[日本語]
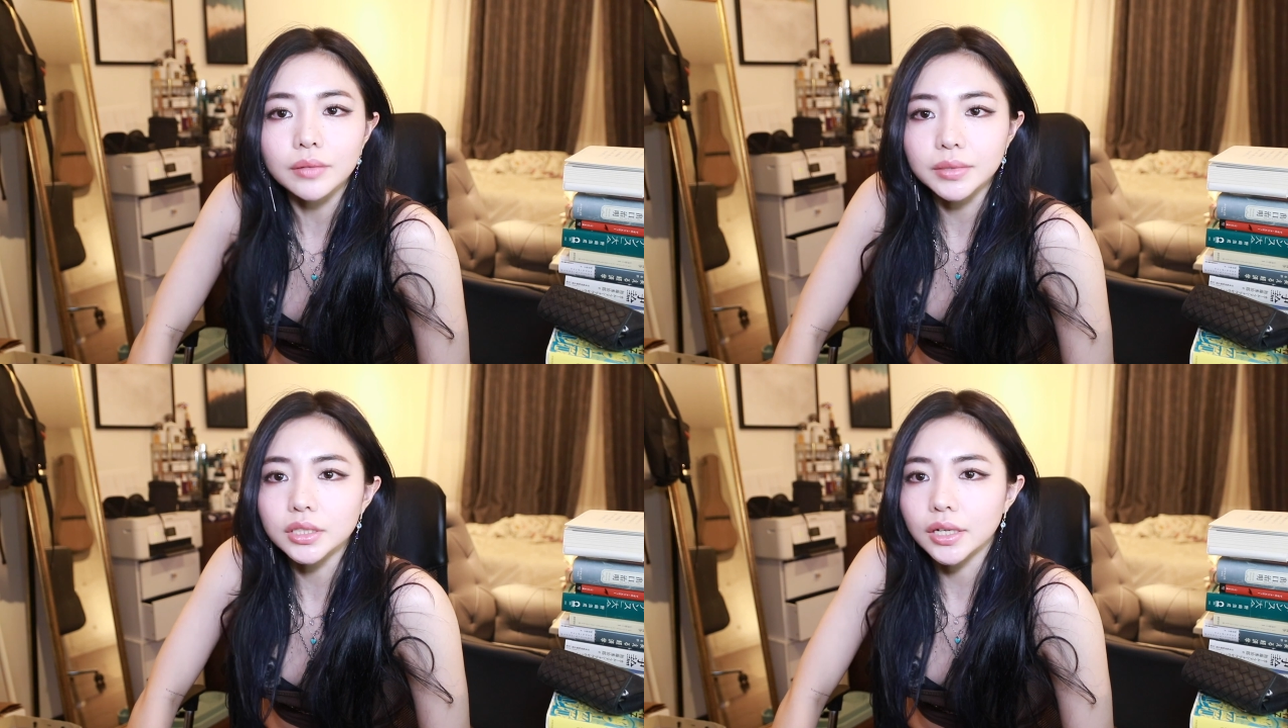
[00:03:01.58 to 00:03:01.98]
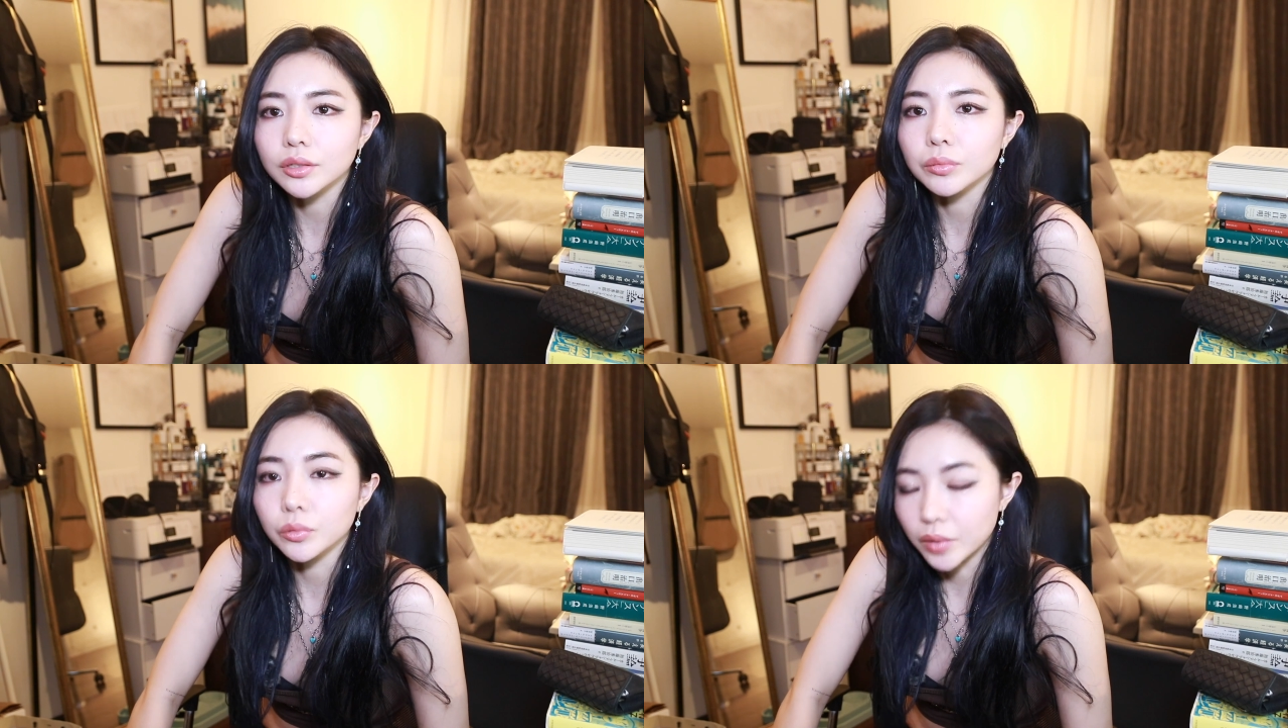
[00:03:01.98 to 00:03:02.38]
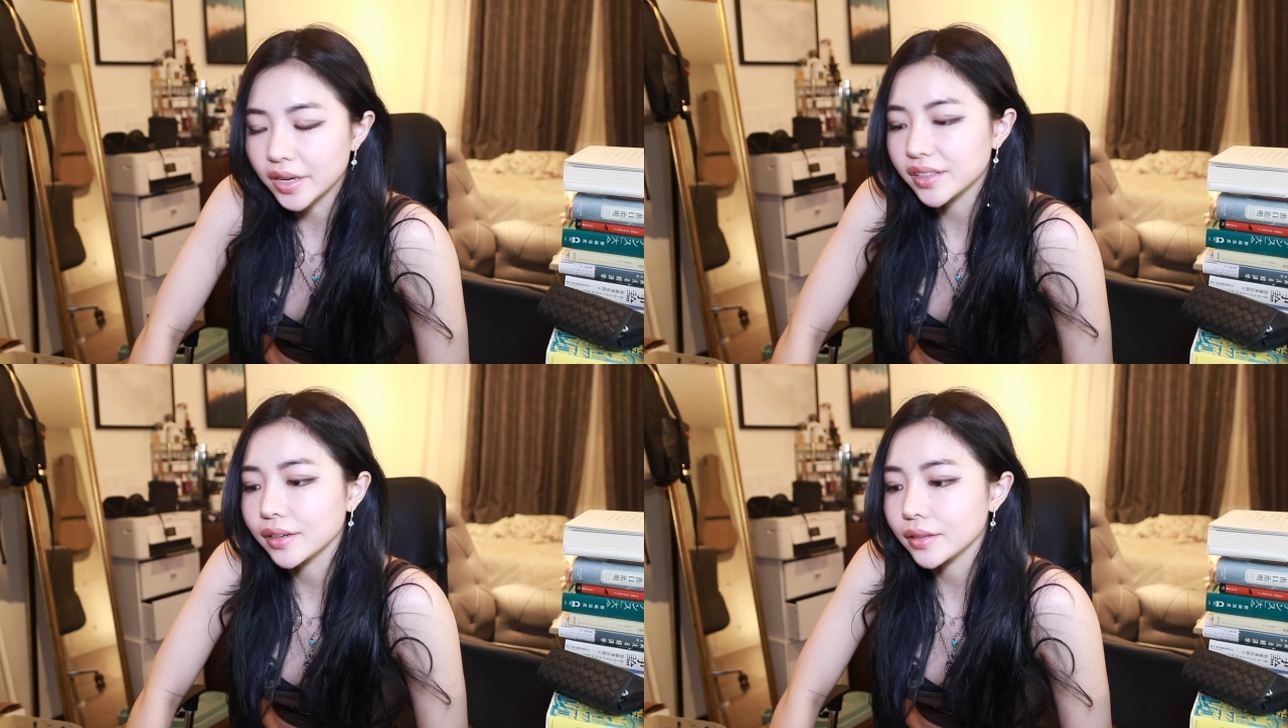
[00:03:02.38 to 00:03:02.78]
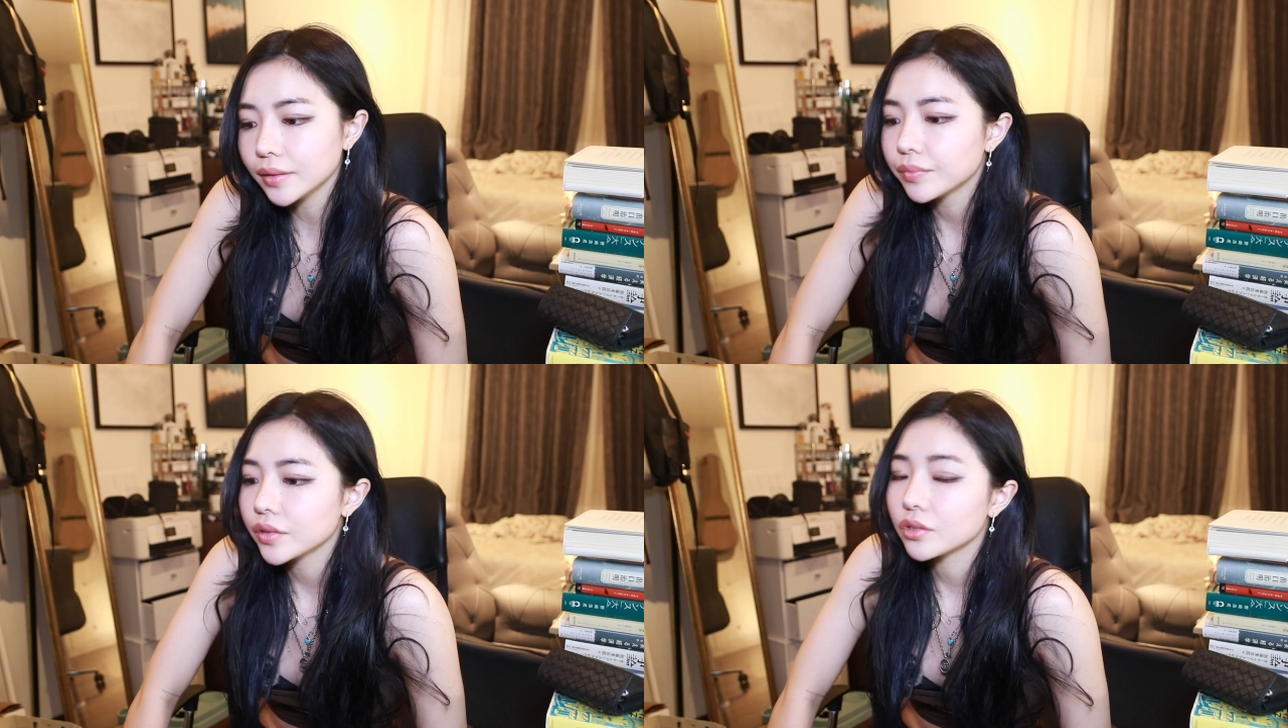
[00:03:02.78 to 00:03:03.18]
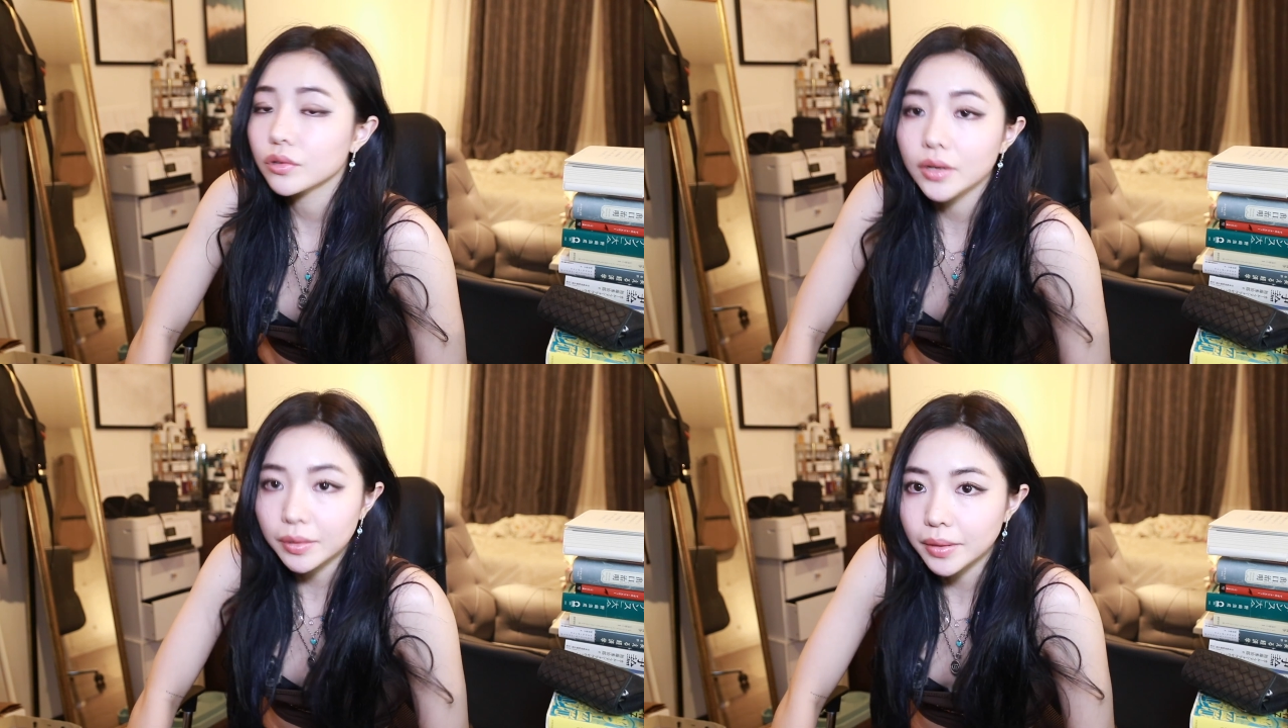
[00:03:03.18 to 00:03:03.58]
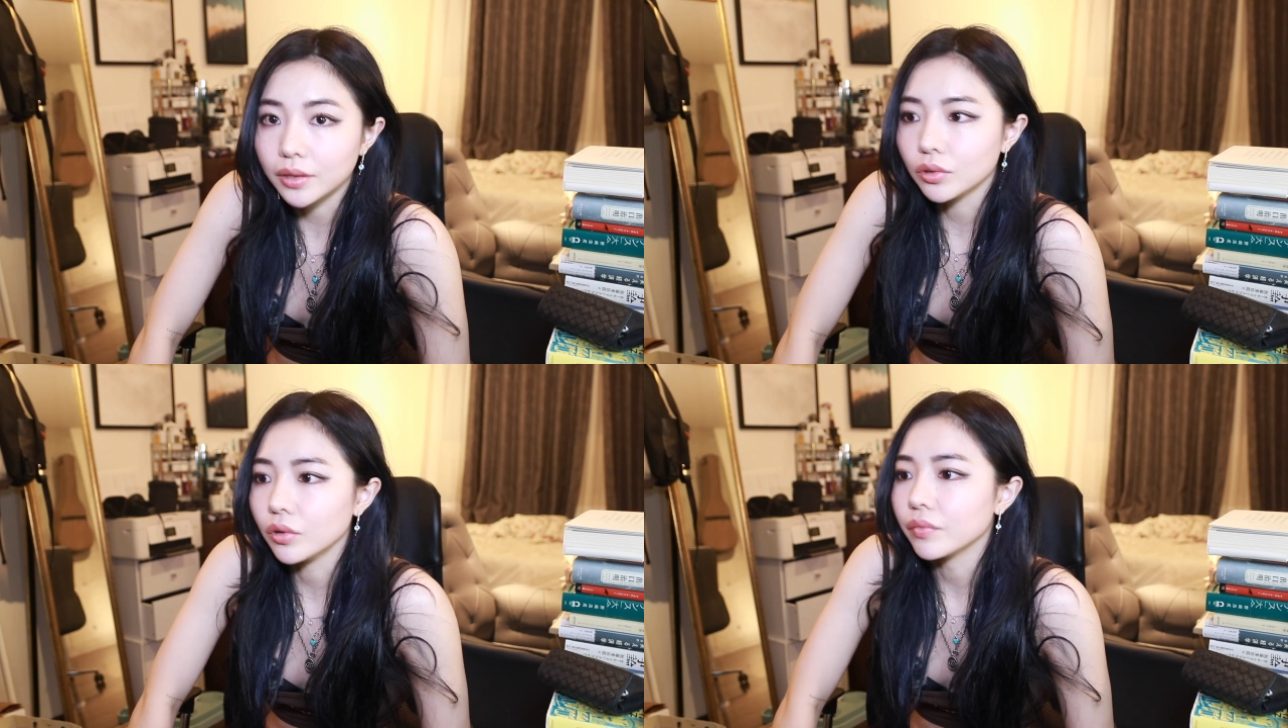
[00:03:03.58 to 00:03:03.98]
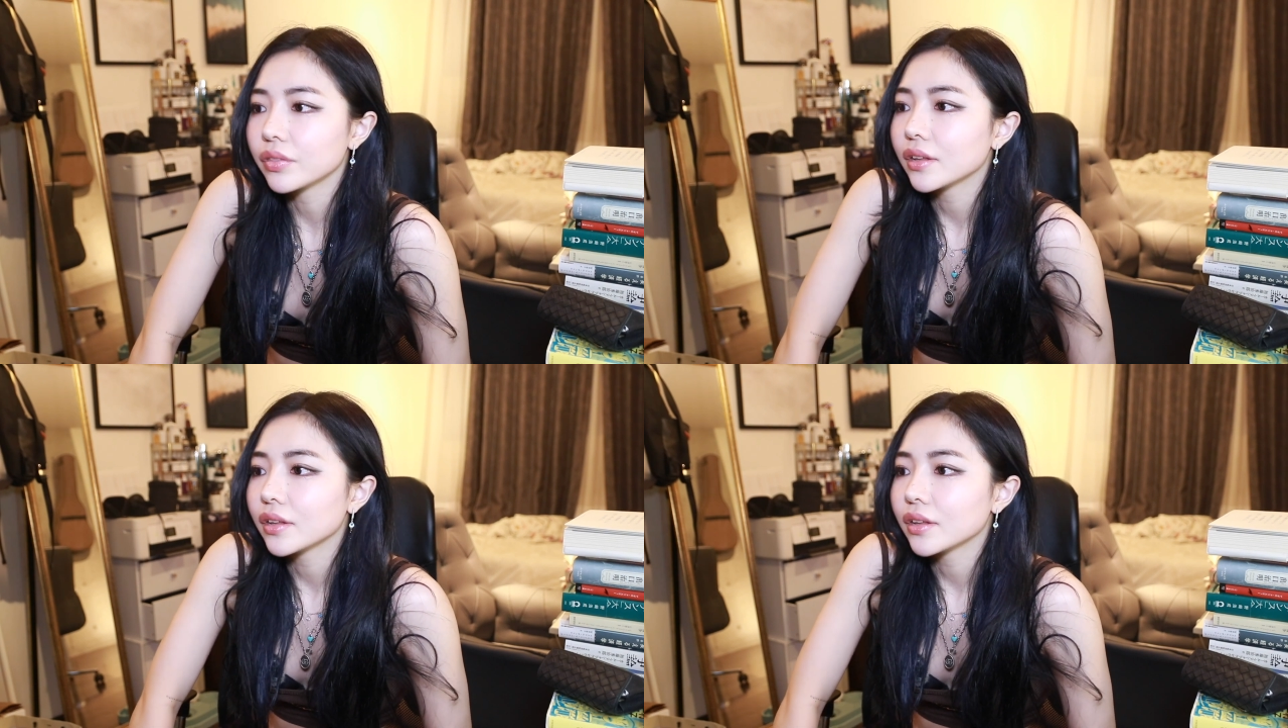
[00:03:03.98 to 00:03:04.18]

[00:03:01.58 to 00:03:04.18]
かめっちゃ早いと思う別れてからねそれはやばいけど